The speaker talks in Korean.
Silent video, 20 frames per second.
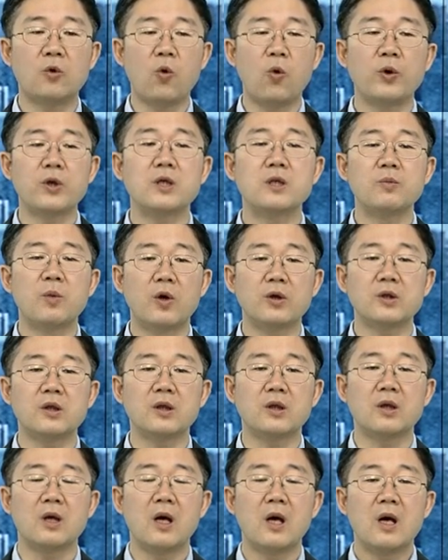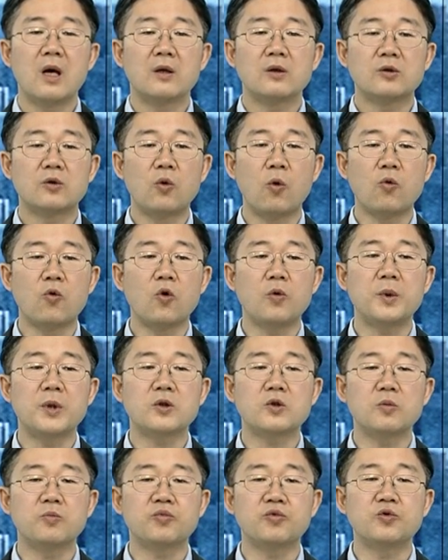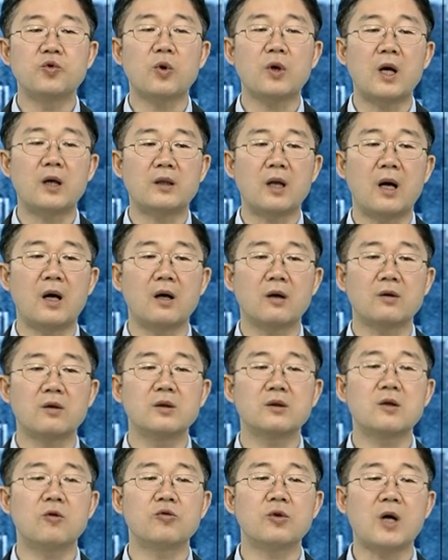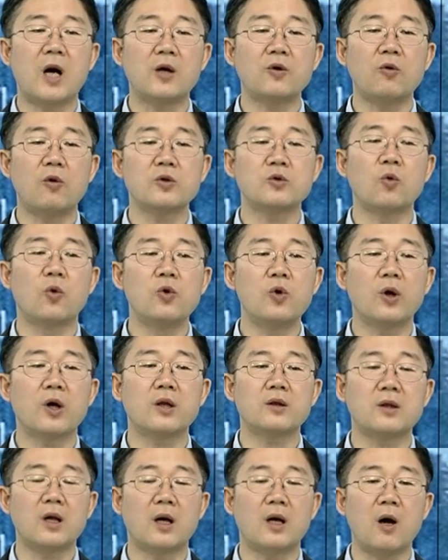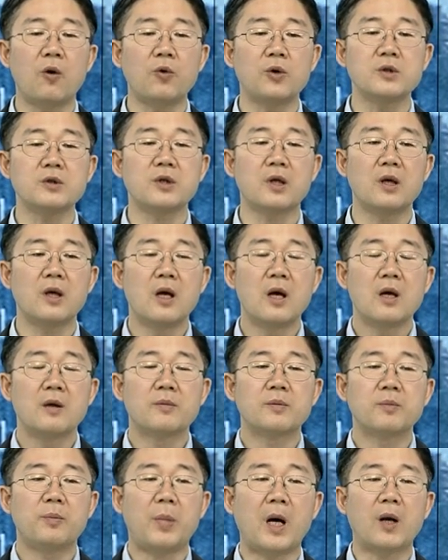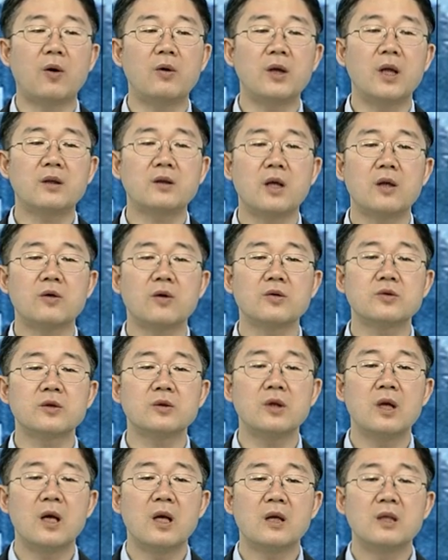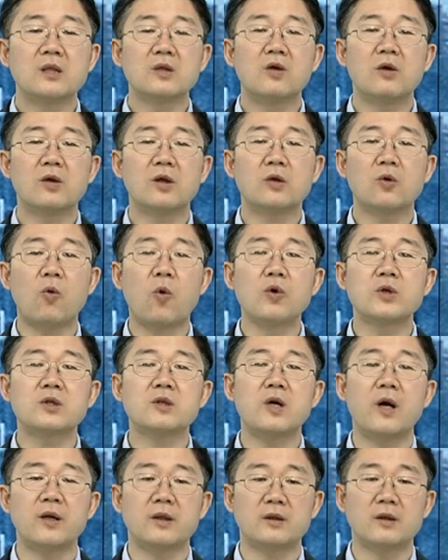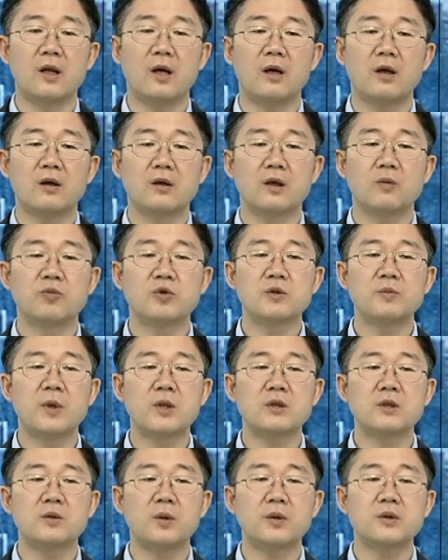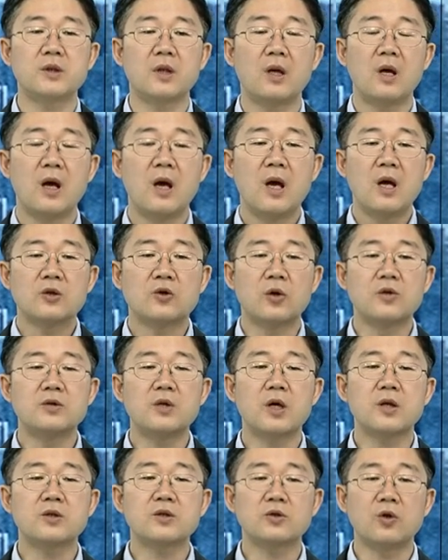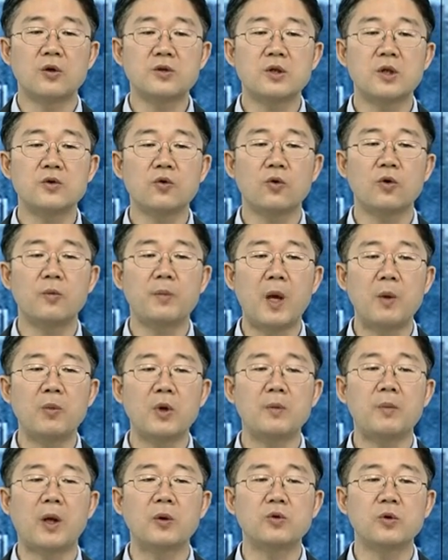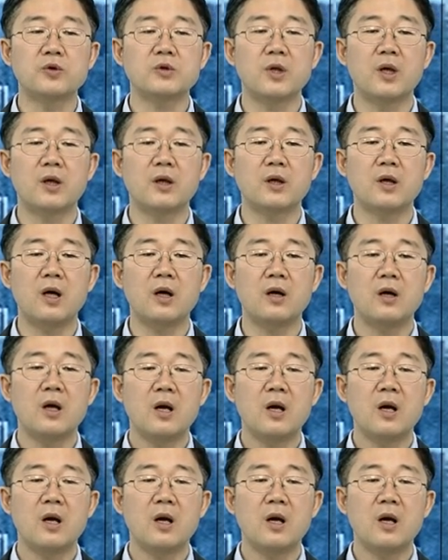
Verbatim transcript: 고 임원이 공급이 좀 부족하다. 그러니까 우리 가격을 좀 올려겠다라고 이제 발언을 했다는 것은 이거를 공식화했다. 그게 무슨 말씀이냐 면 이제 전체 전체적으로 메모리 반도체가